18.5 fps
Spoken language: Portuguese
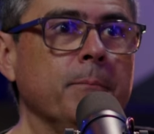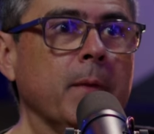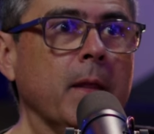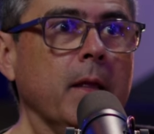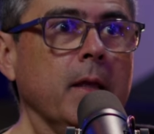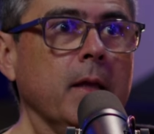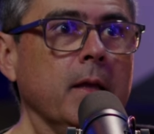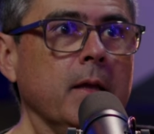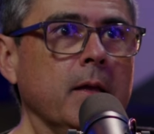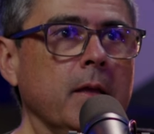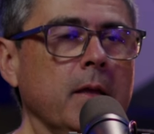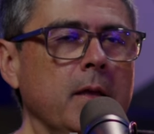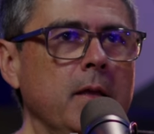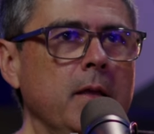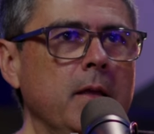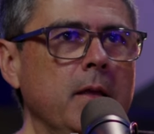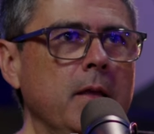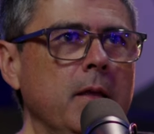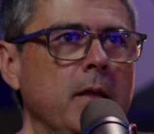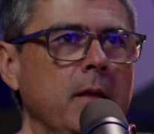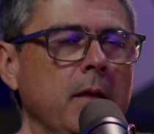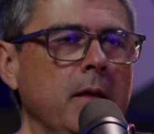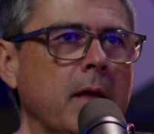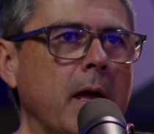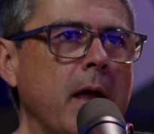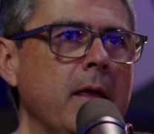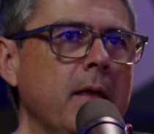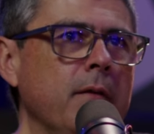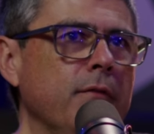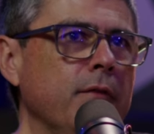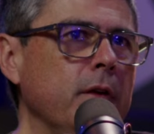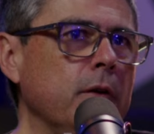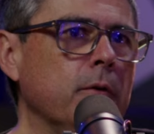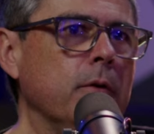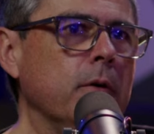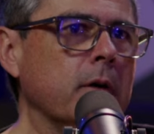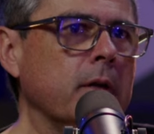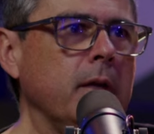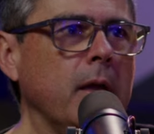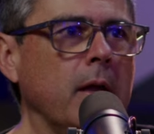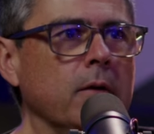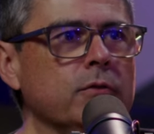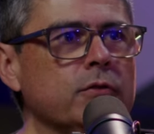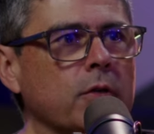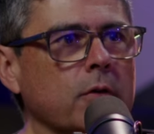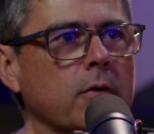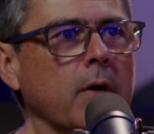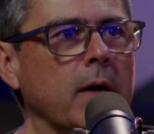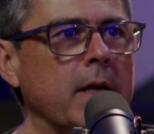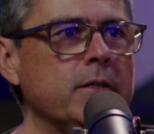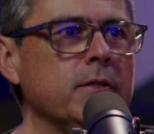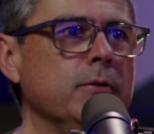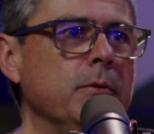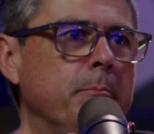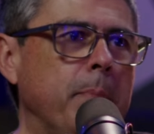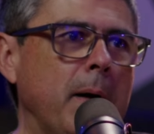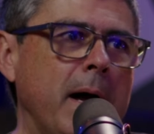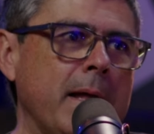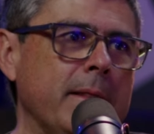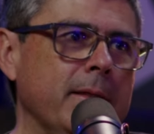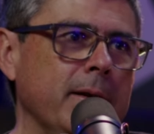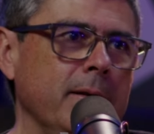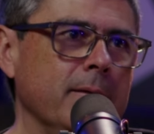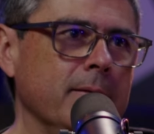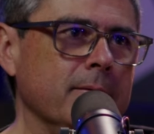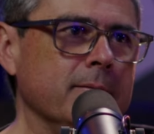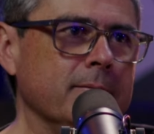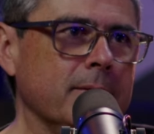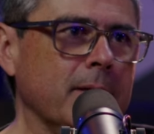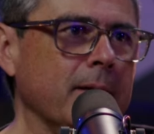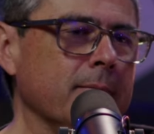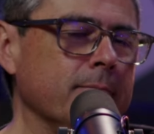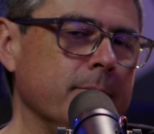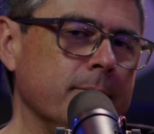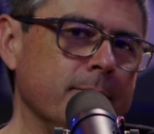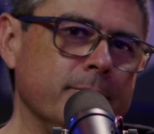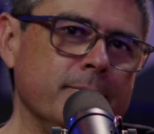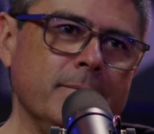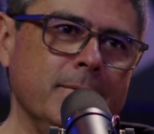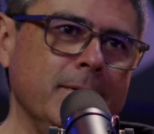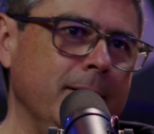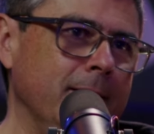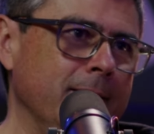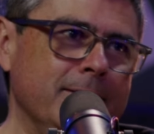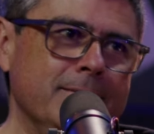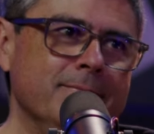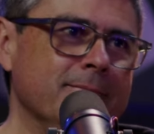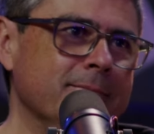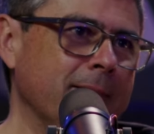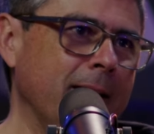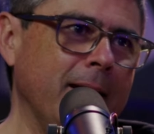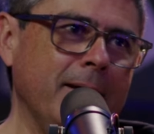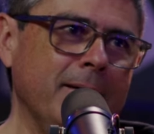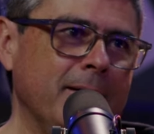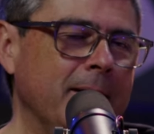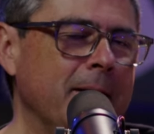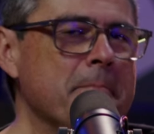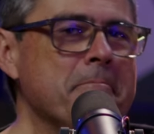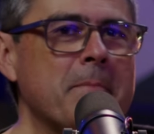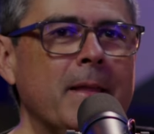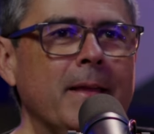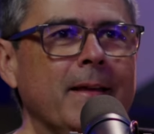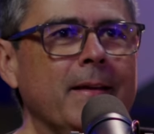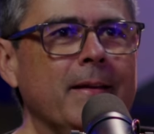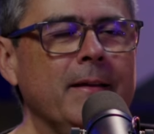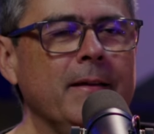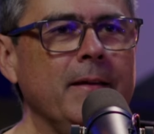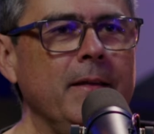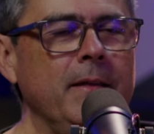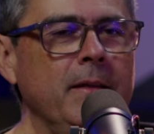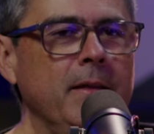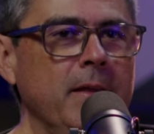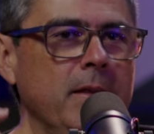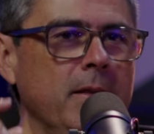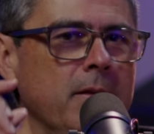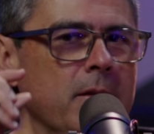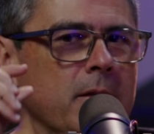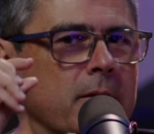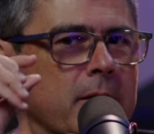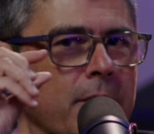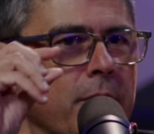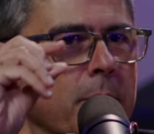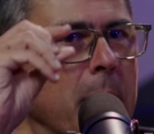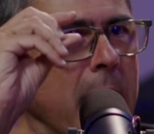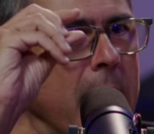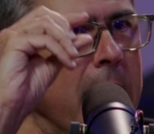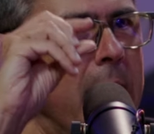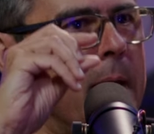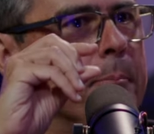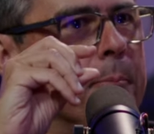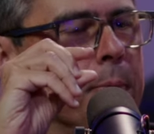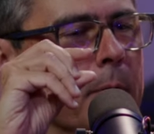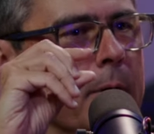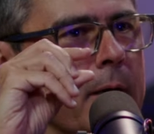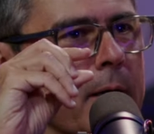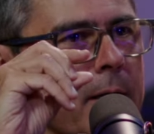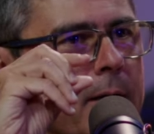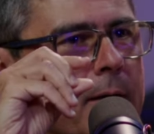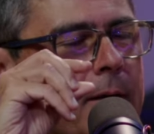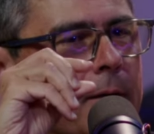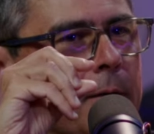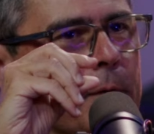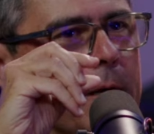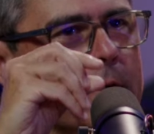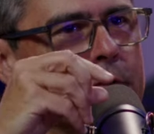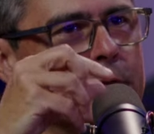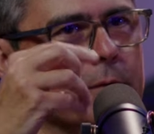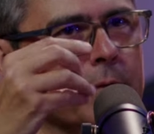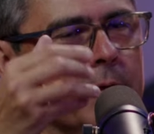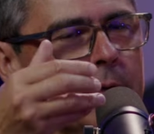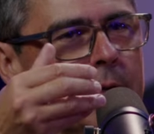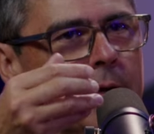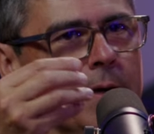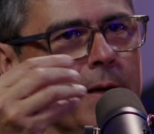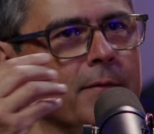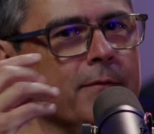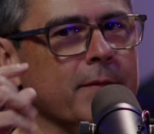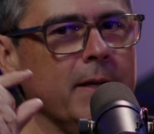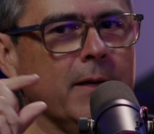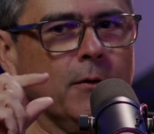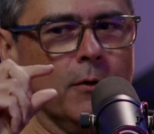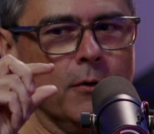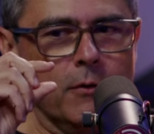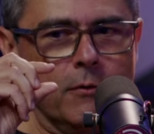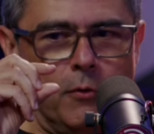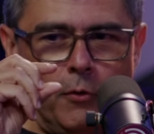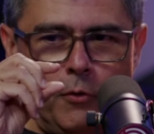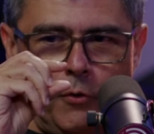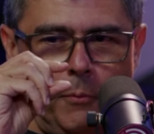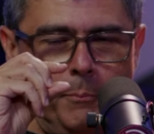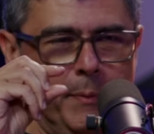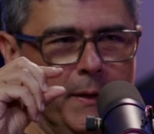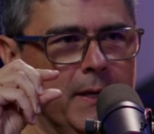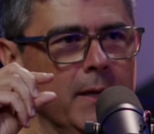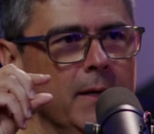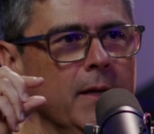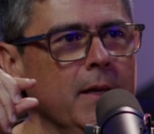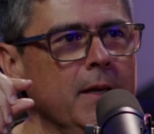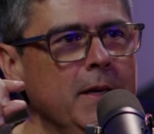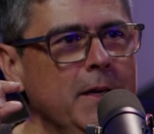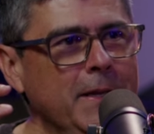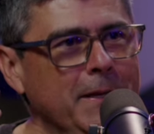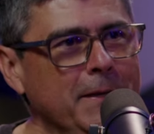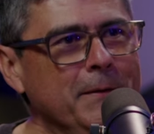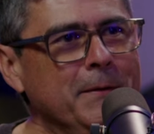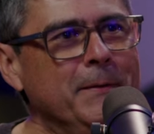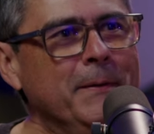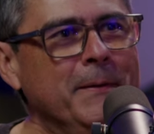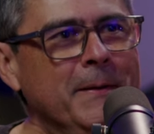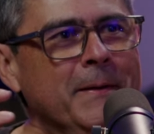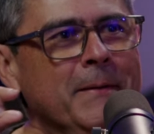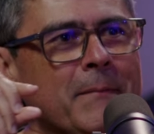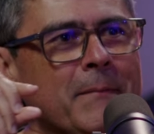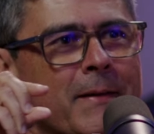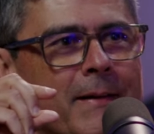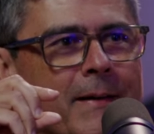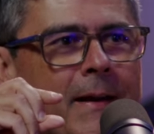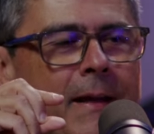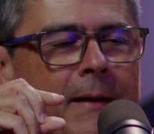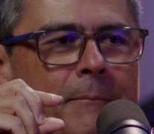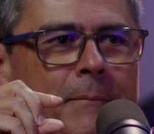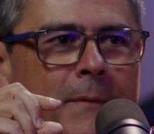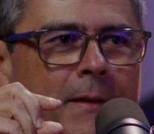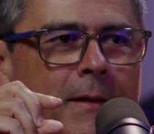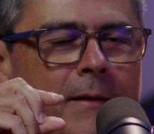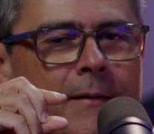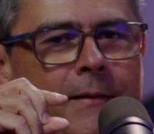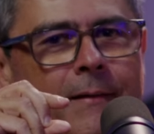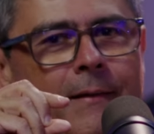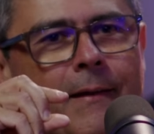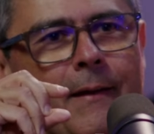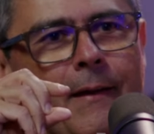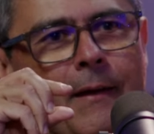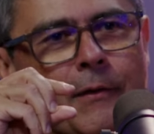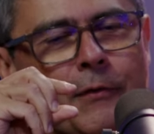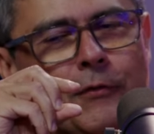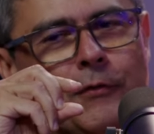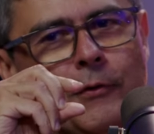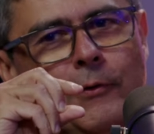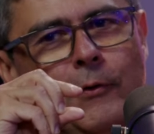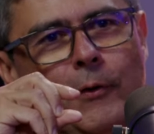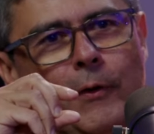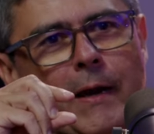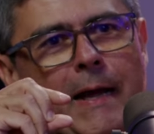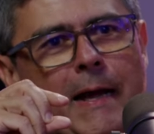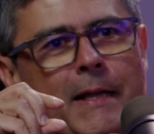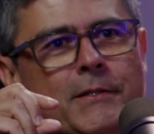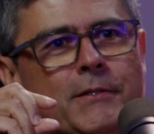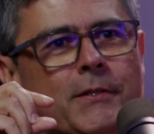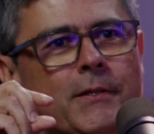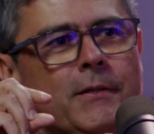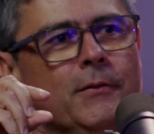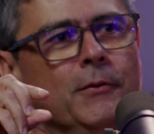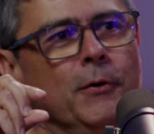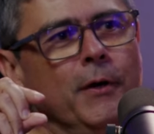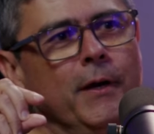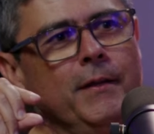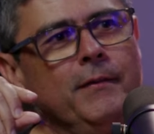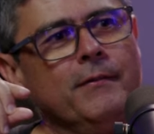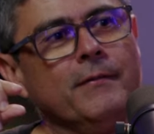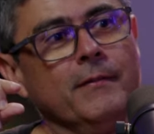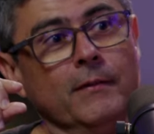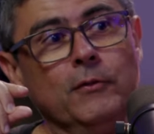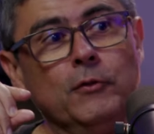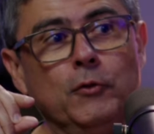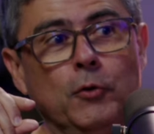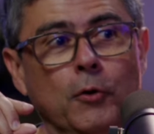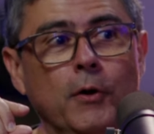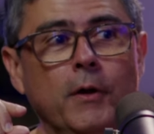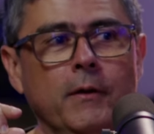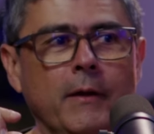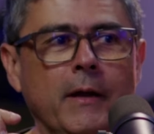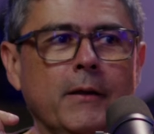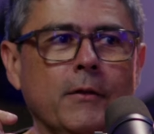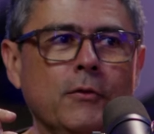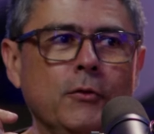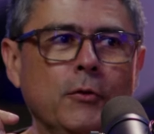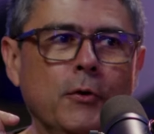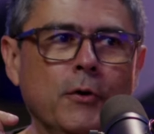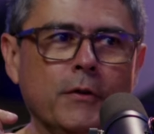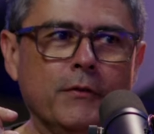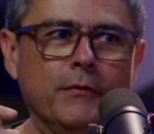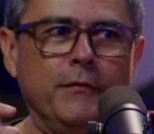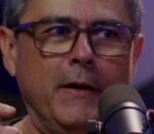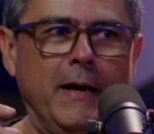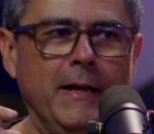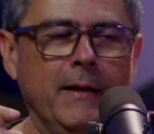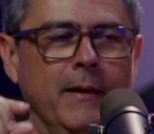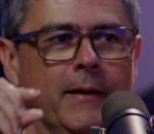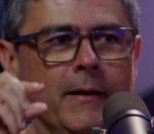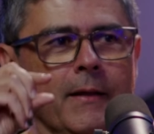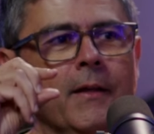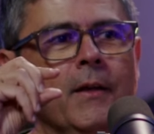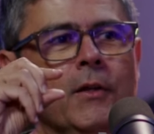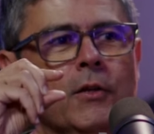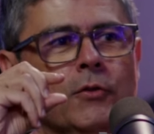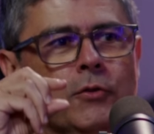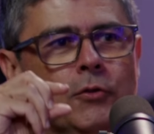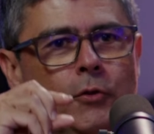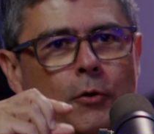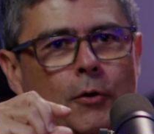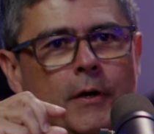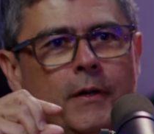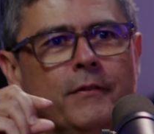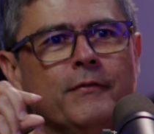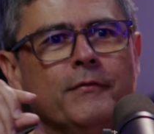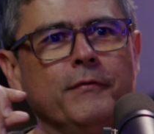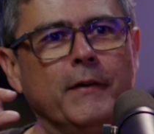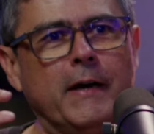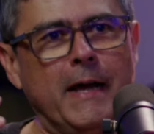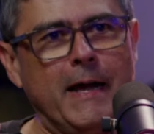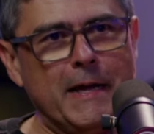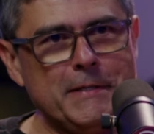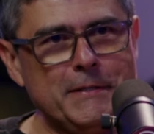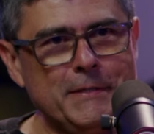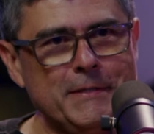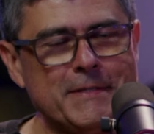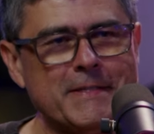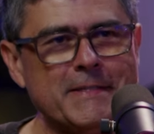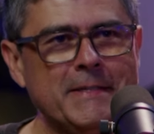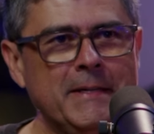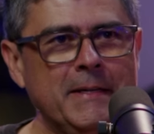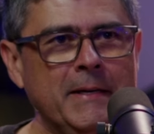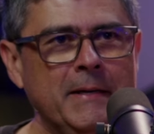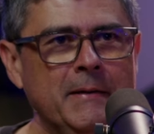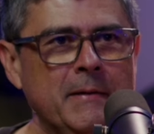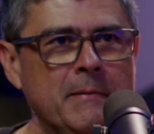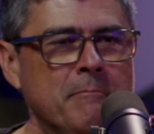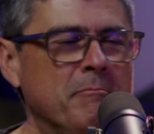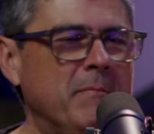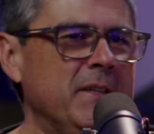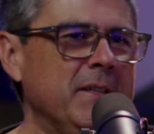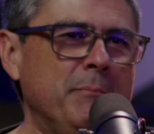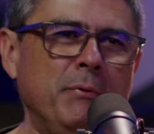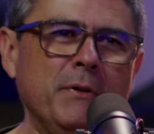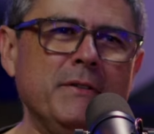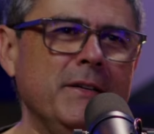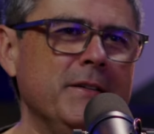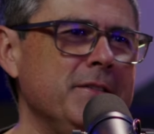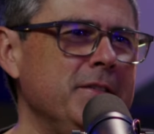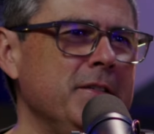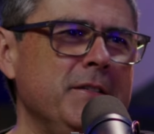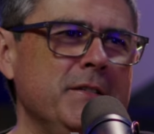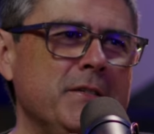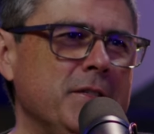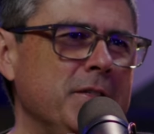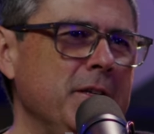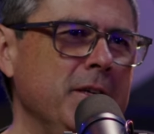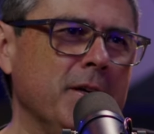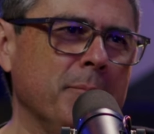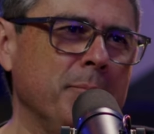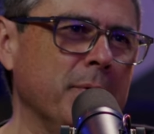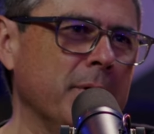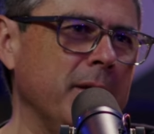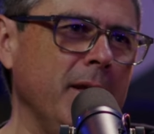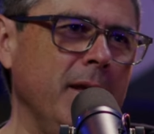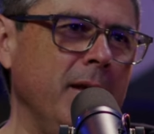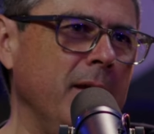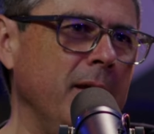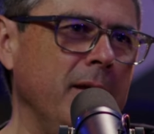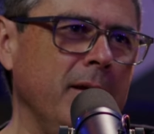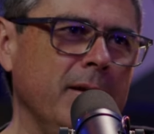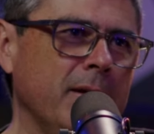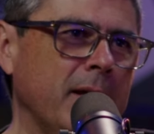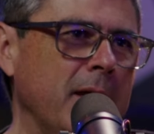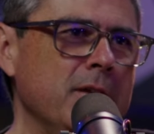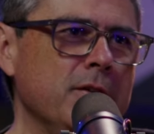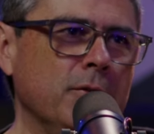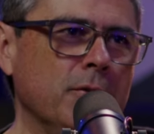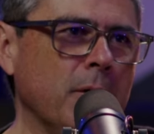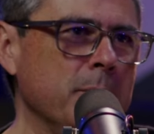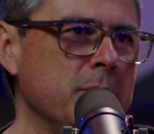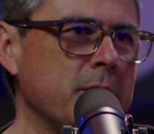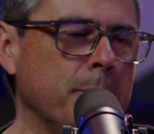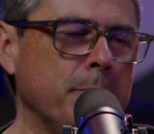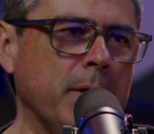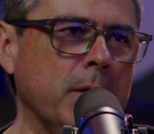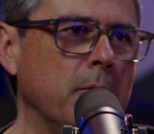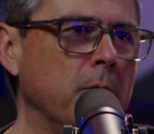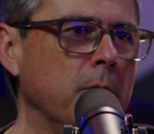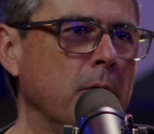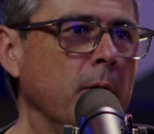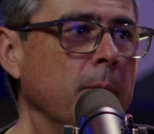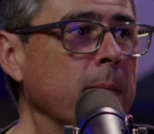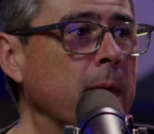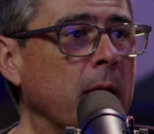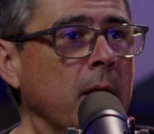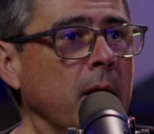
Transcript: Né? E, e aí virou que era o chocolate do padre. Né? Sei. E, né? Uhum. E, e, teve uma época que eu acho que a Nestlé colocou pequenininho né? É, chocolate, dois, do, não era dois era dois frades. Mas depois eles desistiram, porque aí o nome já pegou.